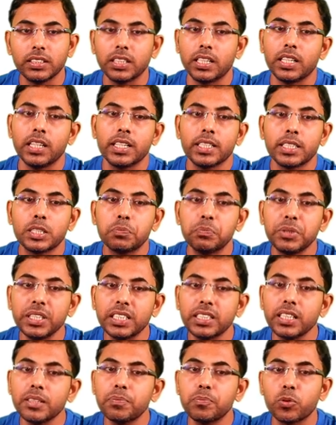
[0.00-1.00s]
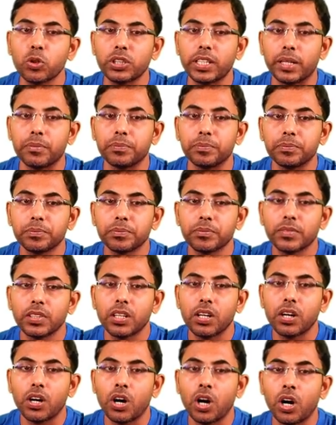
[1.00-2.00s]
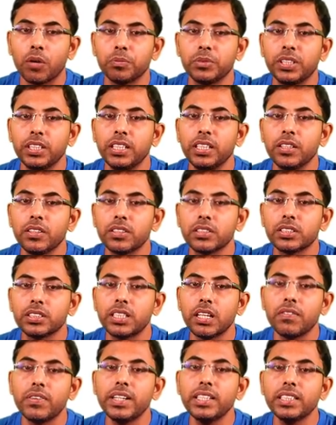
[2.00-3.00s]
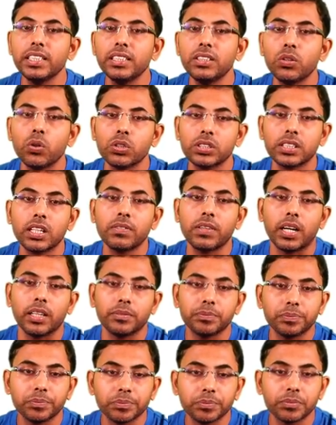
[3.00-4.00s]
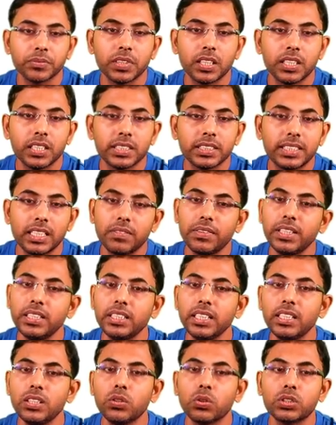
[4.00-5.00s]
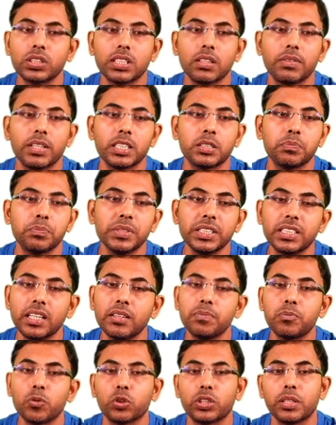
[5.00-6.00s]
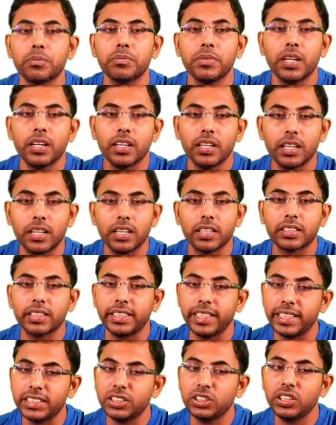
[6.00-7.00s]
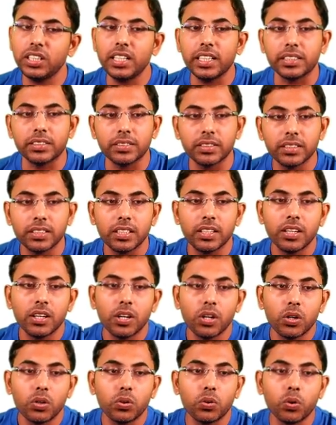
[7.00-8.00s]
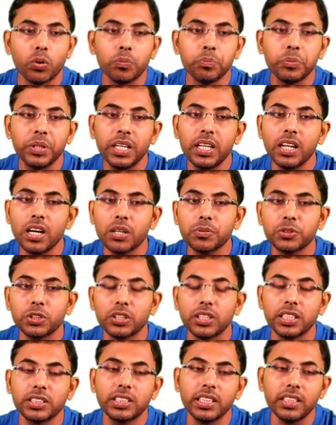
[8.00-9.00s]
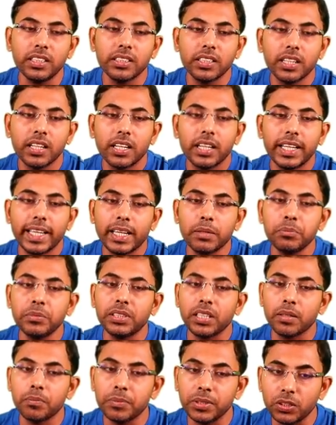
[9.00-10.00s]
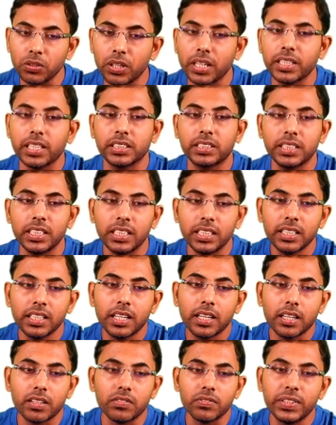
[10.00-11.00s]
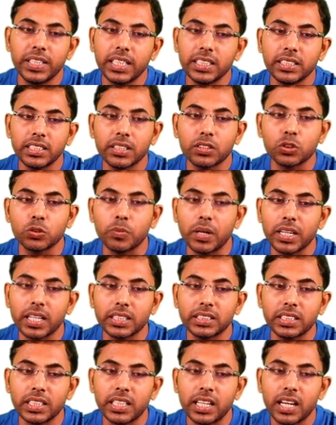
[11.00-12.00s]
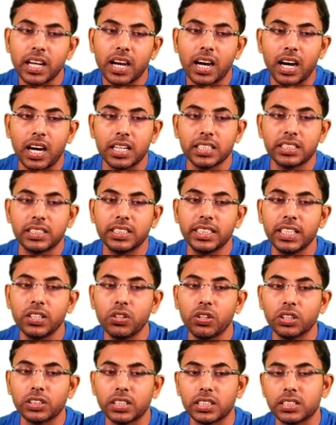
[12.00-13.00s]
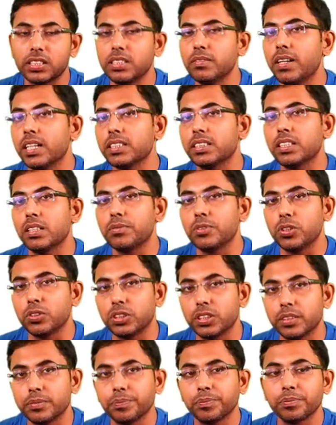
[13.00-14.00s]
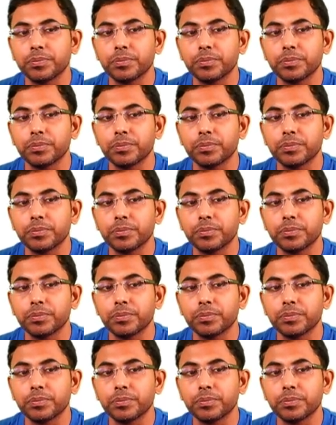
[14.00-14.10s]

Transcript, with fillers: দ্য স্পিকার প্রোটেক্ট of the 17th Lok Sabha 17th Lok Sabha স্পিকার প্রোটেম কে ছিলেন ওম বিল্লা অপশন আছে এম থাম্বিদু আছে বীরেন্দ্র কুমার আছে আর স্নেহলতা শ্রীবাস্তব রয়েছে